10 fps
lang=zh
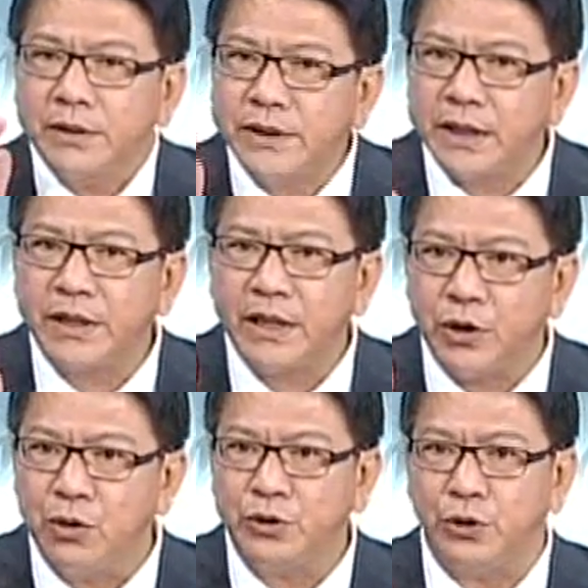说些
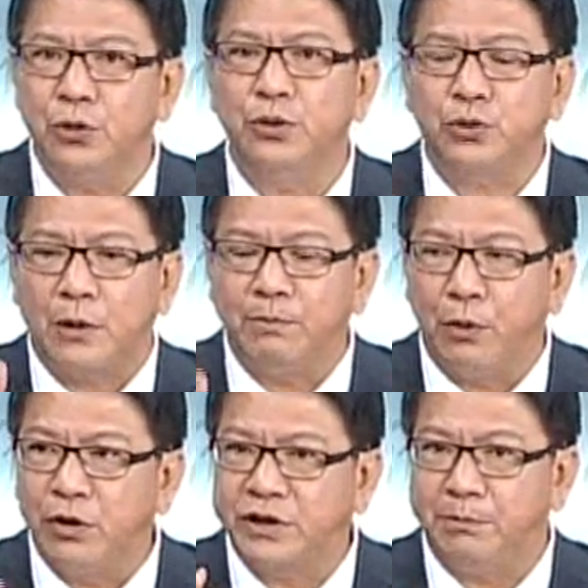永久屋传
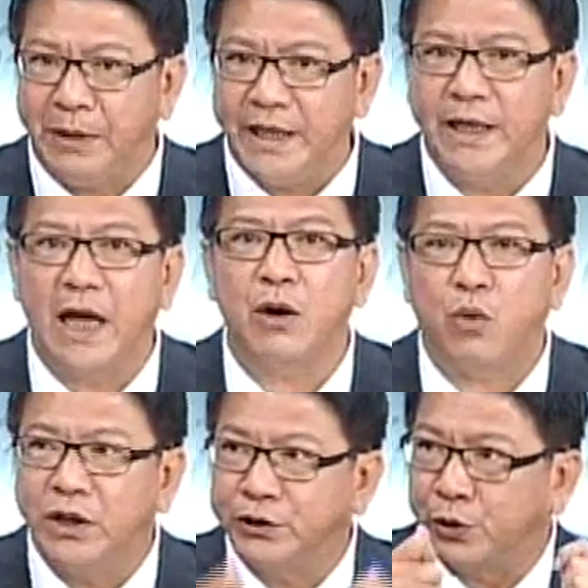播是民间
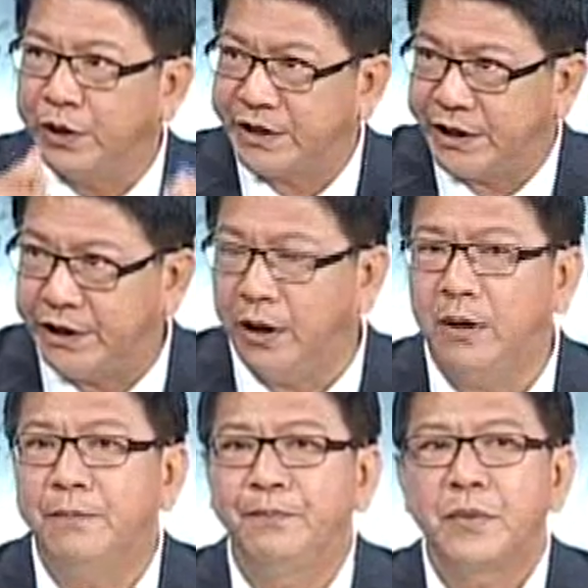关注的事
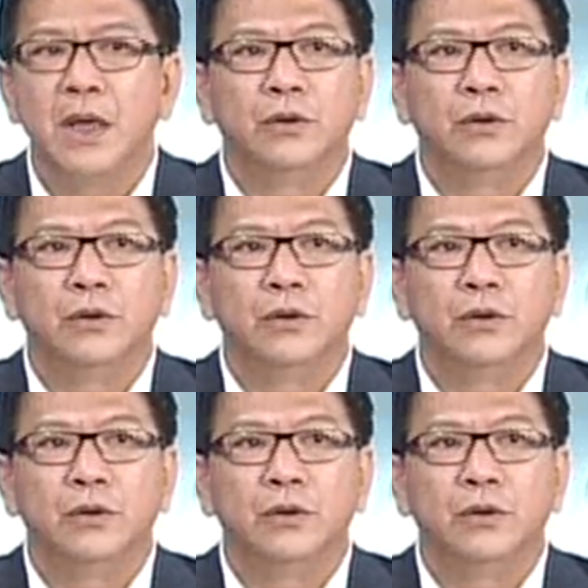项，